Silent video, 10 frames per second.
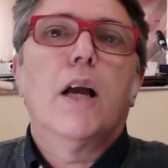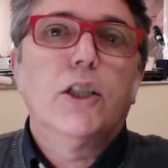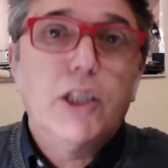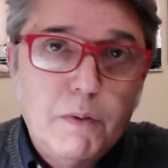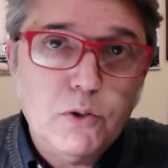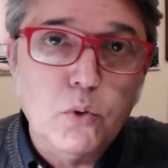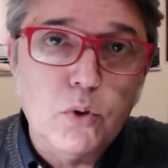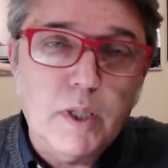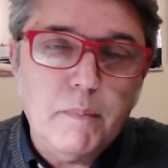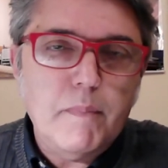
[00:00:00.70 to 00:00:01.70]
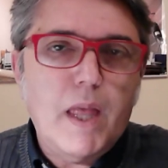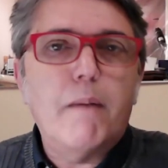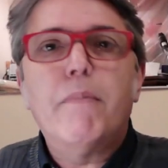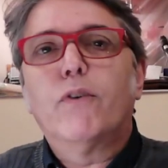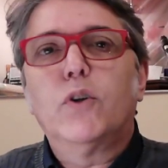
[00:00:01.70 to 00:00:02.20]
Ciao a tutti e
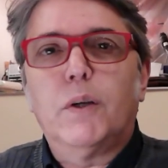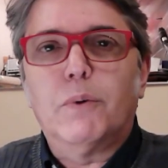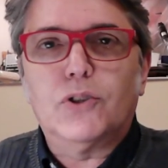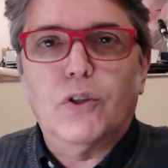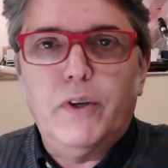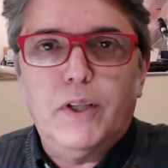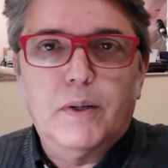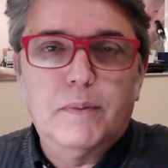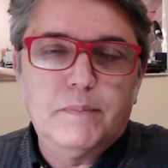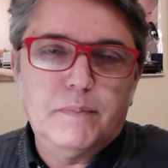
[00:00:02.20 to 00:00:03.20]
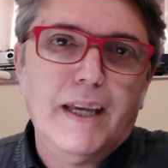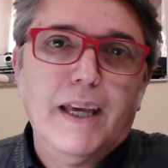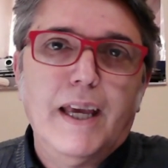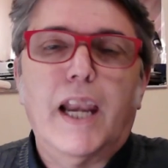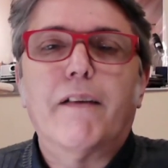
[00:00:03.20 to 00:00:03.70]
benvenuti in questo video.
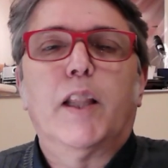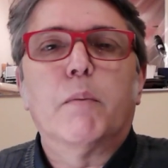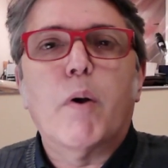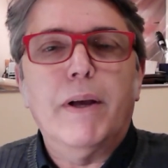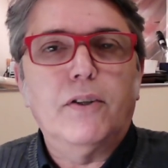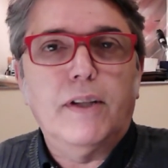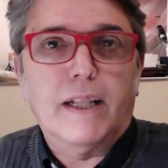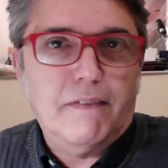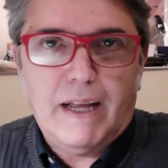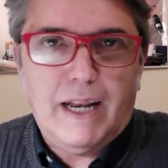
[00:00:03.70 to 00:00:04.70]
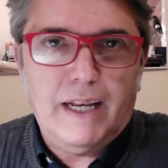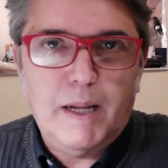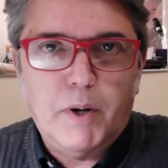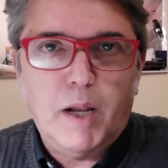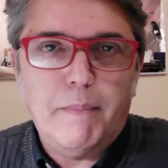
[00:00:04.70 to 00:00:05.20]
È arrivato il momento di attivare gli
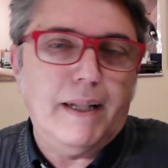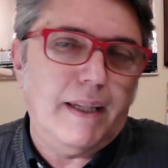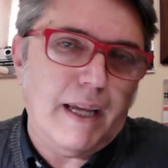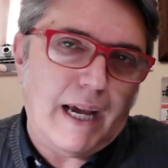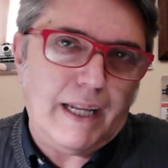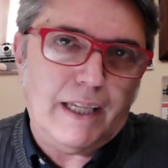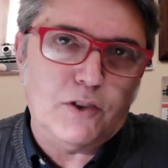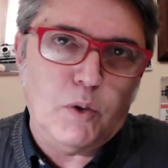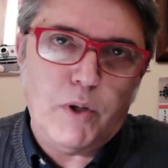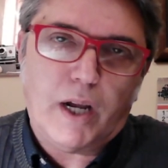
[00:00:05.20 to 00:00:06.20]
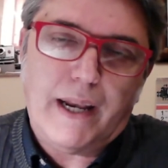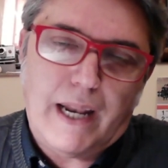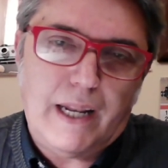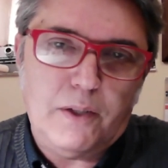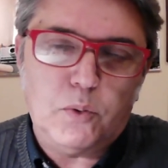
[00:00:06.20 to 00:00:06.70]
abbonamenti anche sul mio
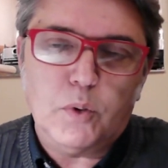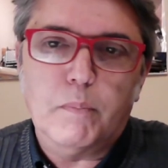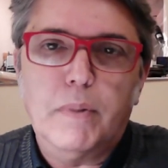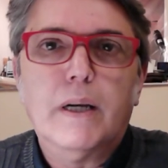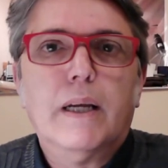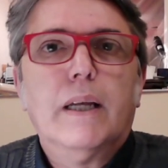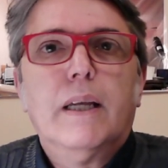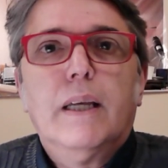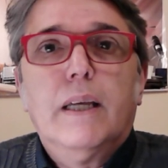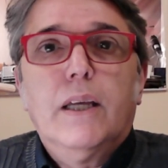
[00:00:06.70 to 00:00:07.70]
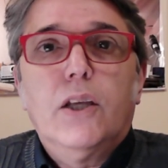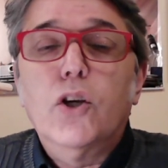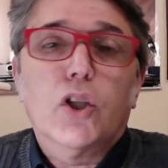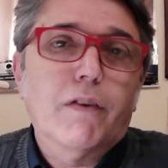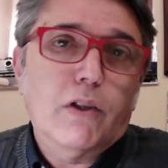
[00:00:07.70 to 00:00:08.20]
canale YouTube. Io
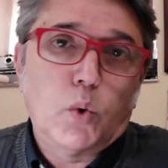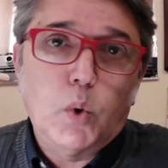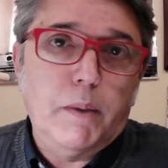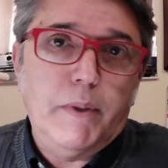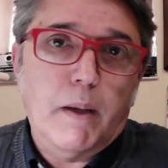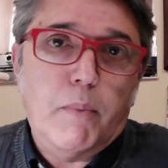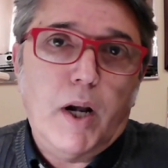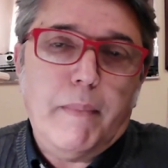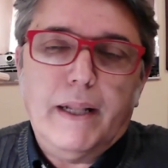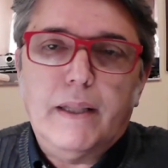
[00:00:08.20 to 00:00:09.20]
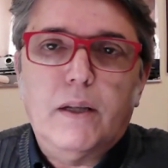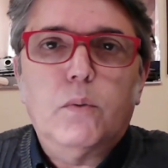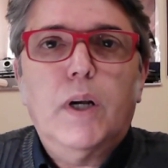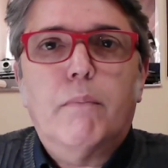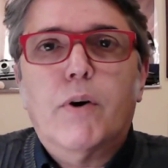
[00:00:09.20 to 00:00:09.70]
ho attivato due tipi di abbonamenti,
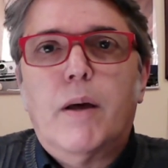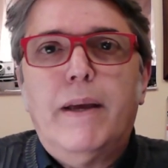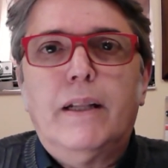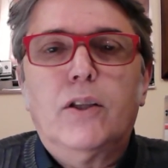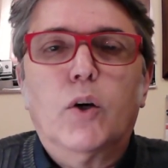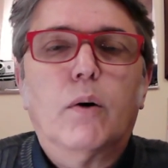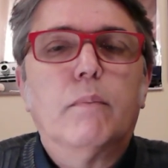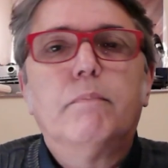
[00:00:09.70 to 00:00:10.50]
un abbonamento